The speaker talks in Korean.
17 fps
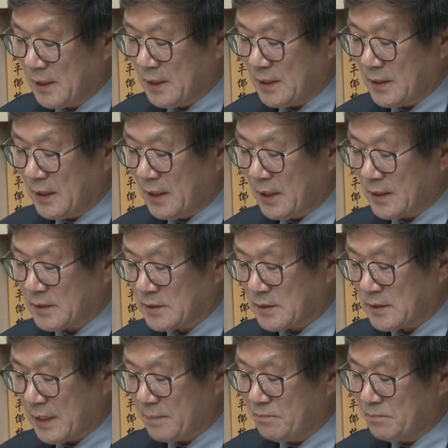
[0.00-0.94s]
예,
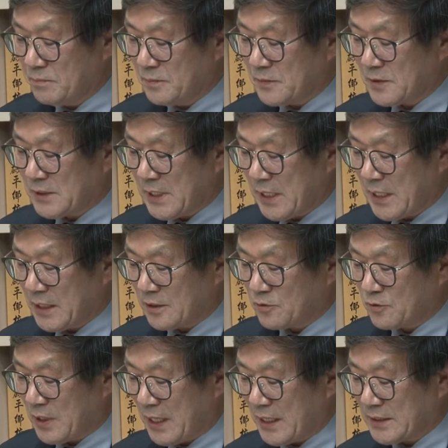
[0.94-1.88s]
삼사
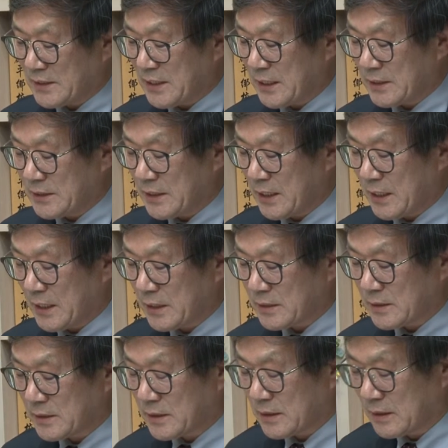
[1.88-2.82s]
좌사자가
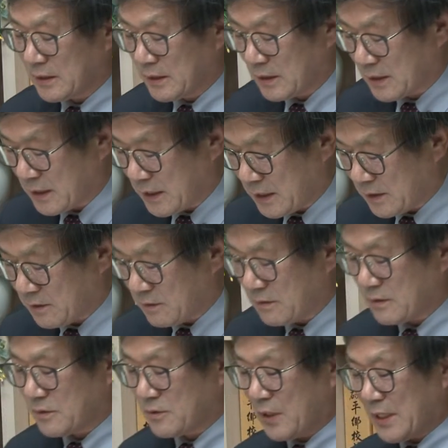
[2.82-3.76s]

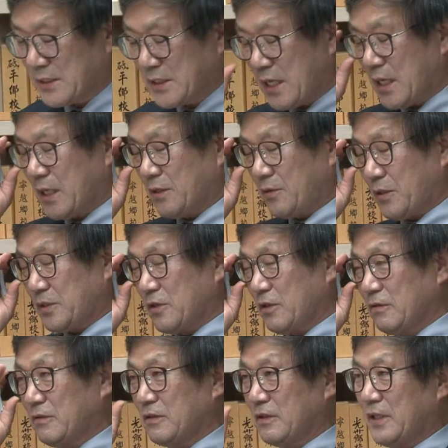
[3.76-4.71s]
좌사가
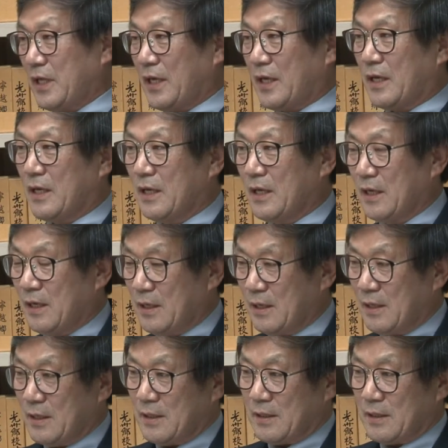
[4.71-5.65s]
되셨는데 네.
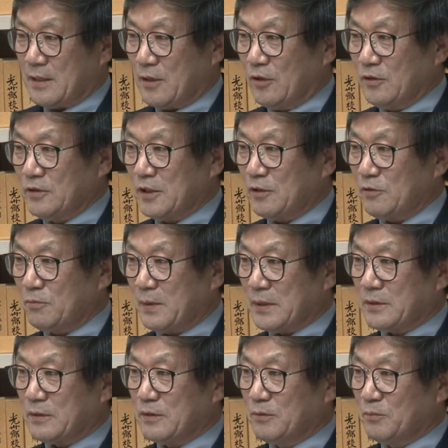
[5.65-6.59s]
연세로
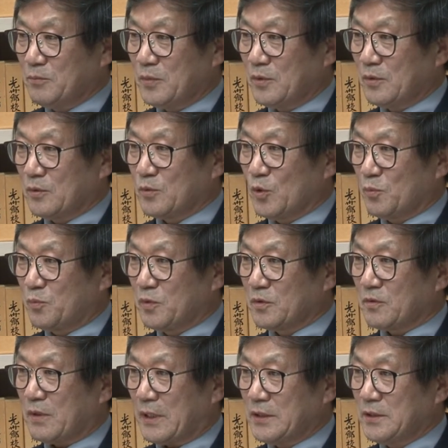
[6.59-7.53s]
봐서는 뭐
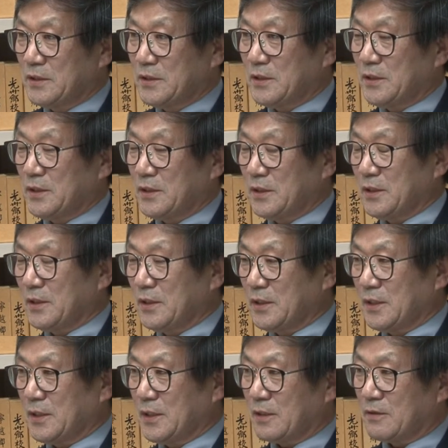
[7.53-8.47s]
높은
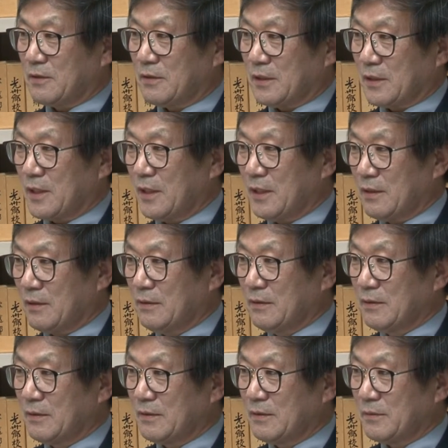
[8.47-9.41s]
관직일 것 같아요.
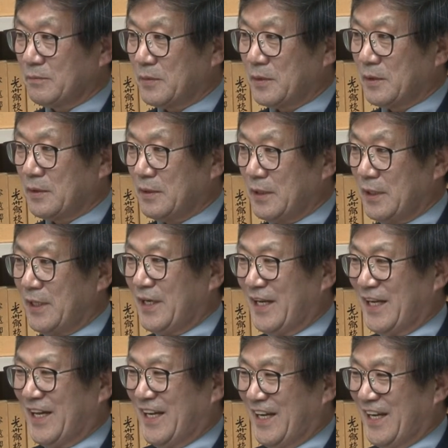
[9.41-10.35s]
아, 예, 어, 높은
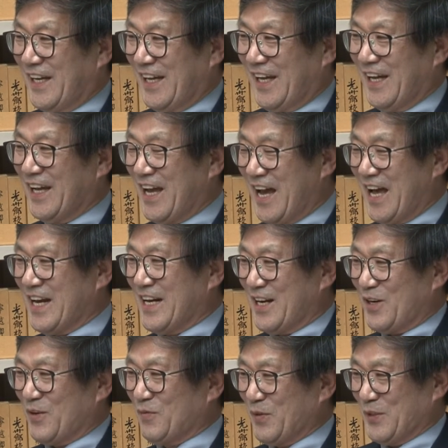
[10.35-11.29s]
관직이요. 예. 제가 안
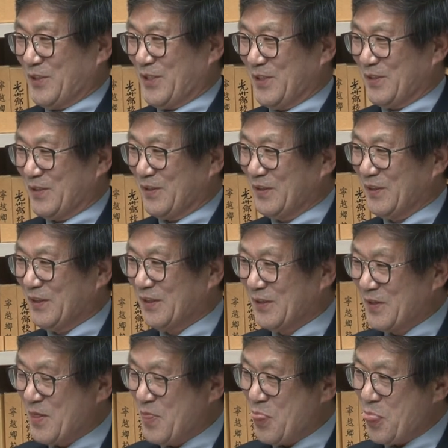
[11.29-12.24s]
알아보셔도
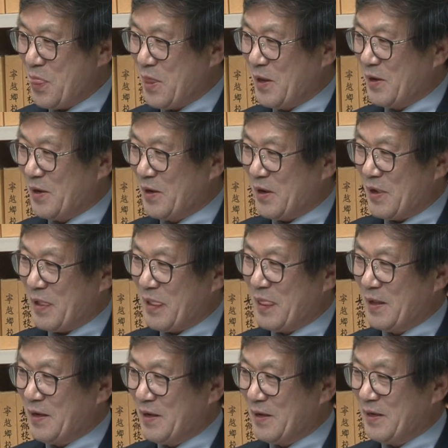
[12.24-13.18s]
정리 정리는 제가
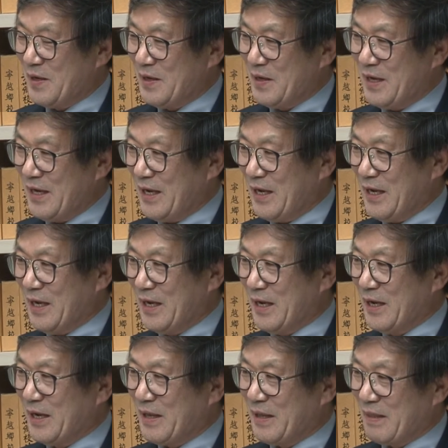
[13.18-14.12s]
해놨는데 예. 네.
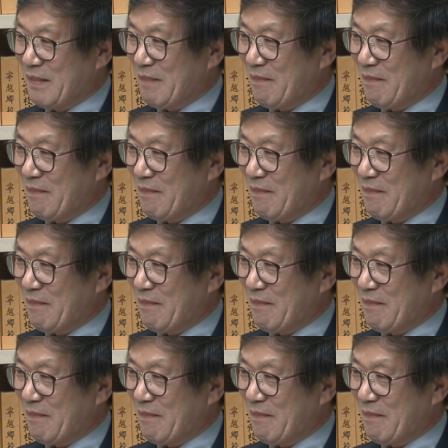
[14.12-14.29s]
이게 뭐